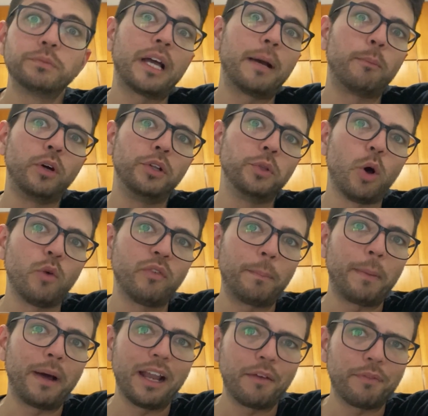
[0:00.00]
a Boa Nova, a
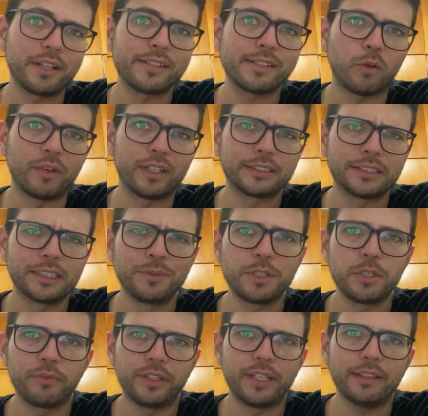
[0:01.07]
palavra de salvação e
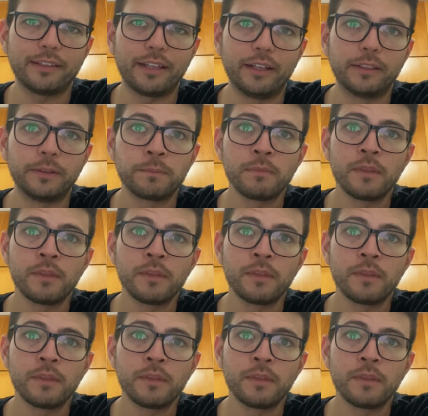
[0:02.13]
de vida eterna.